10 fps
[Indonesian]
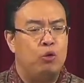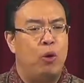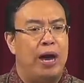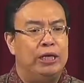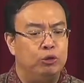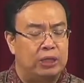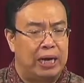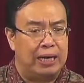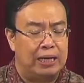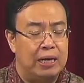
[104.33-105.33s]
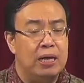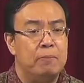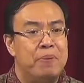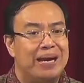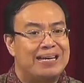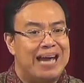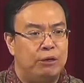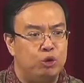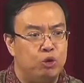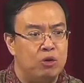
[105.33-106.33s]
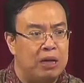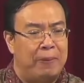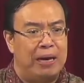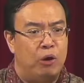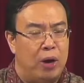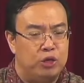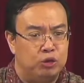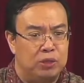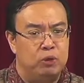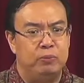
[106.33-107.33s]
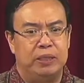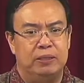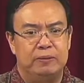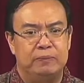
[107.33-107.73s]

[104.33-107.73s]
Wahyu terakhir bergantung kepada wahyu sebelumnya.